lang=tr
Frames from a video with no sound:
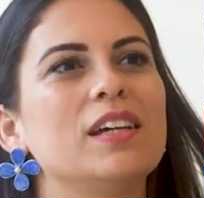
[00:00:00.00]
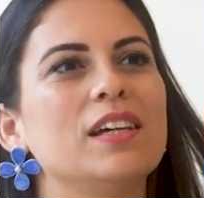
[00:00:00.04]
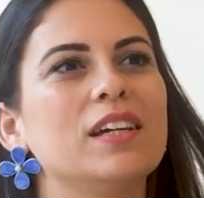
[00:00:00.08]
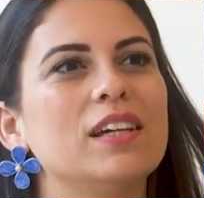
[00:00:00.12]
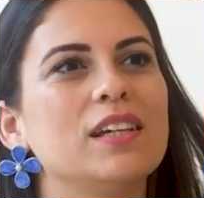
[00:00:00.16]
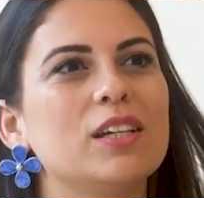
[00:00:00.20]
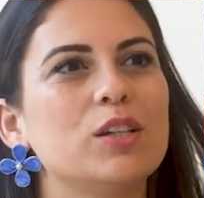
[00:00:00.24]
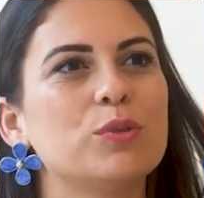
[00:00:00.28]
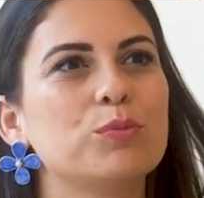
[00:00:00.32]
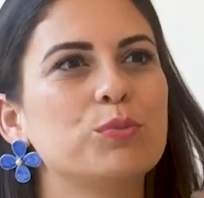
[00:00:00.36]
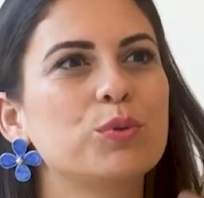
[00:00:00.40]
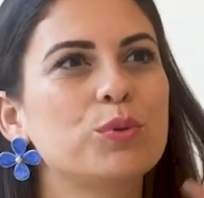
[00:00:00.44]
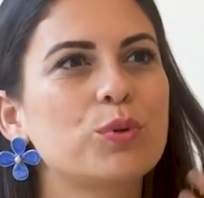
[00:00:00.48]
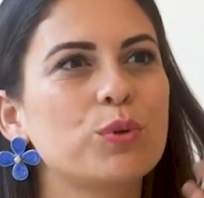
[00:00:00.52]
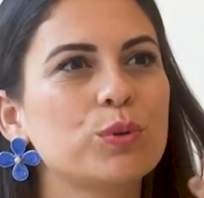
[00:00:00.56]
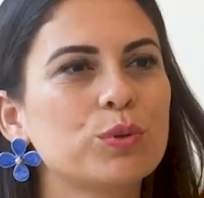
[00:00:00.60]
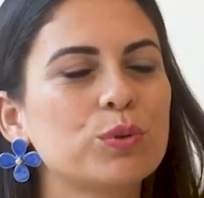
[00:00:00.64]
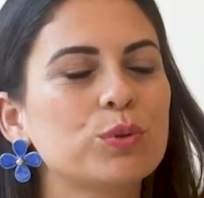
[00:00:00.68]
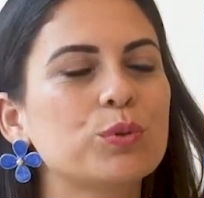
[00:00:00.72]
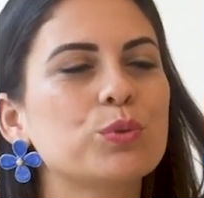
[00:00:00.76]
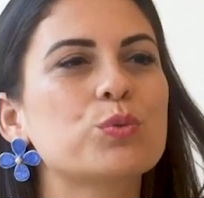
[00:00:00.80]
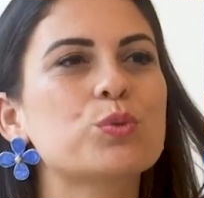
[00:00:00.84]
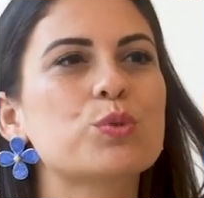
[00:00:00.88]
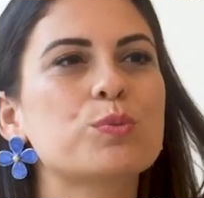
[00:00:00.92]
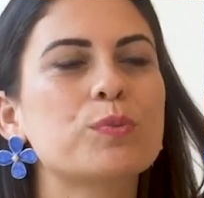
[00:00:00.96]
e, bu
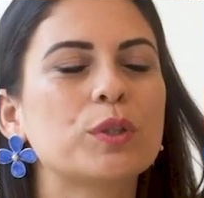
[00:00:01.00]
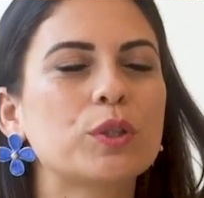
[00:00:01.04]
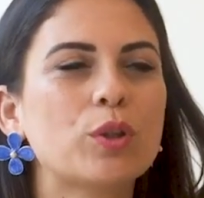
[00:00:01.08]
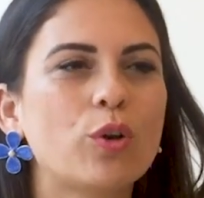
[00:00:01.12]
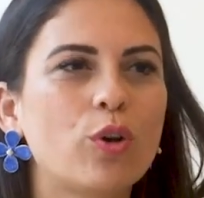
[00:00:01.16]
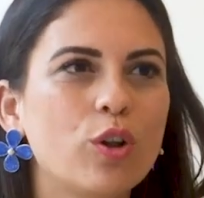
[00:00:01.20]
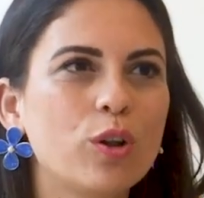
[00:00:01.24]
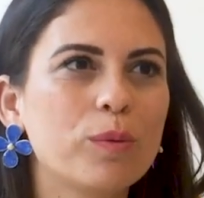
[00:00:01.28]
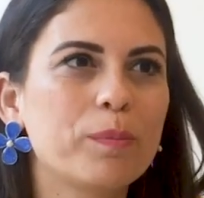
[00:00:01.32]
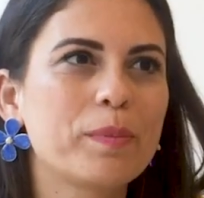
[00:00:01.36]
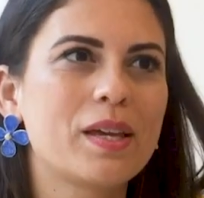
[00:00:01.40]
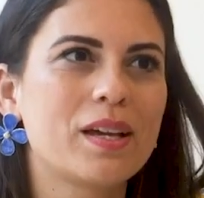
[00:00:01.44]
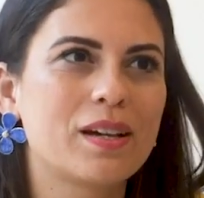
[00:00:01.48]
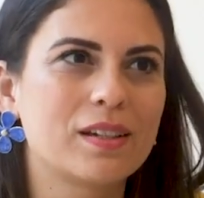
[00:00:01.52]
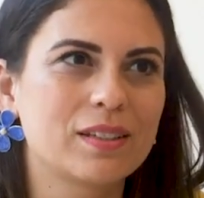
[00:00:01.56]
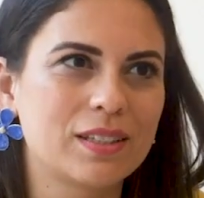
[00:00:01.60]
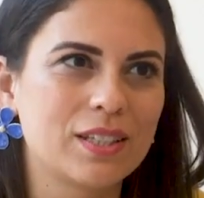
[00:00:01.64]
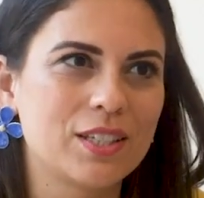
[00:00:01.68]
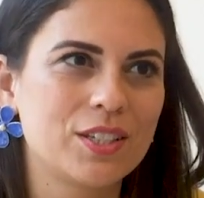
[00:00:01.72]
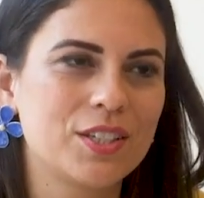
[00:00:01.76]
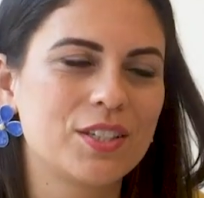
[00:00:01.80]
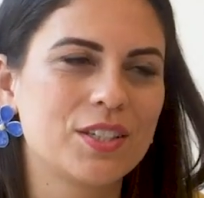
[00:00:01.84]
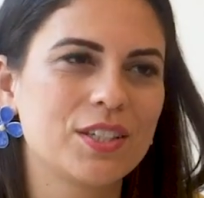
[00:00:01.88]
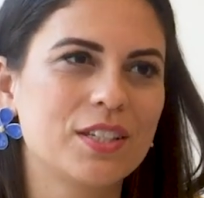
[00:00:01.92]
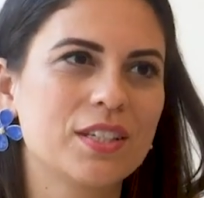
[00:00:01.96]
konunun uzmanı olmayan
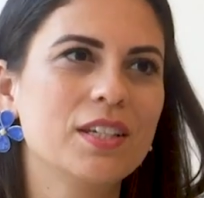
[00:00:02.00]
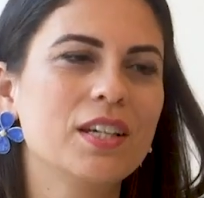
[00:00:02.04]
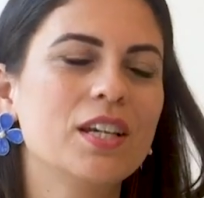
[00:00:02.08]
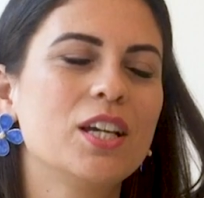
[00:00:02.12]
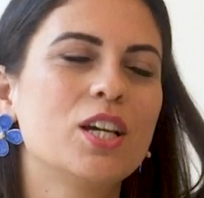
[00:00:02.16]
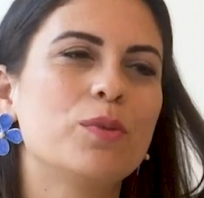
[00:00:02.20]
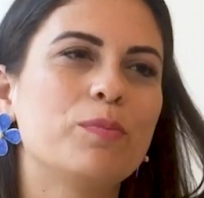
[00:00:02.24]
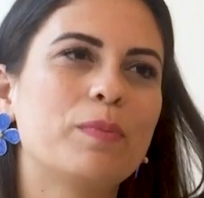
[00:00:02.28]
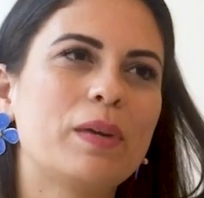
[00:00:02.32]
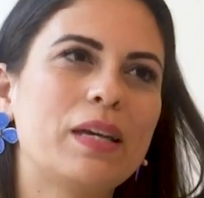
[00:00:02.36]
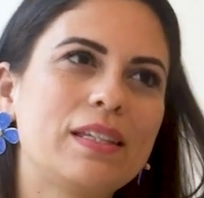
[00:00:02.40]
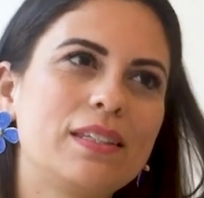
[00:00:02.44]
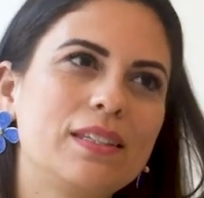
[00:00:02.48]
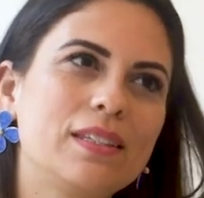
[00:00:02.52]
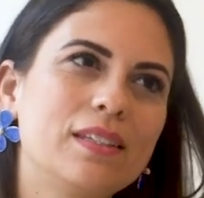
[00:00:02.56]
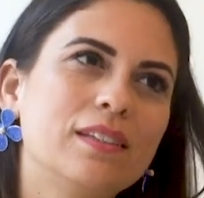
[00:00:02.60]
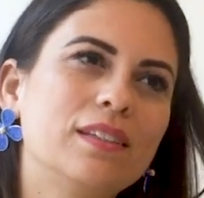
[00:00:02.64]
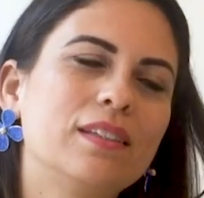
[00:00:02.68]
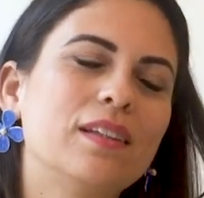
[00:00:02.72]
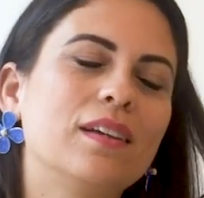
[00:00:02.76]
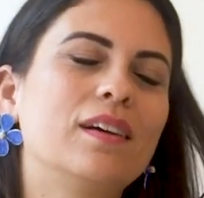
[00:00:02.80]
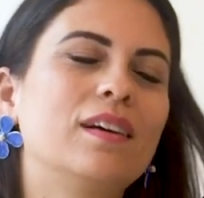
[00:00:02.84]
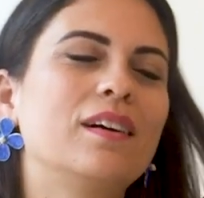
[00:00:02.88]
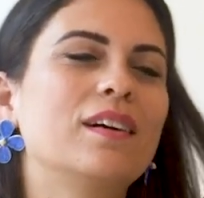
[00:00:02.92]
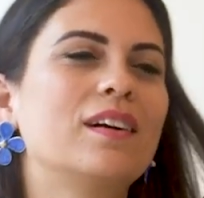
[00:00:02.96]
kişi
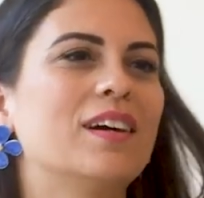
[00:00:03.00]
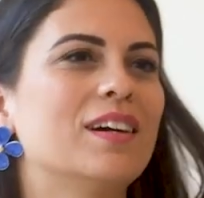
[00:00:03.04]
medyada,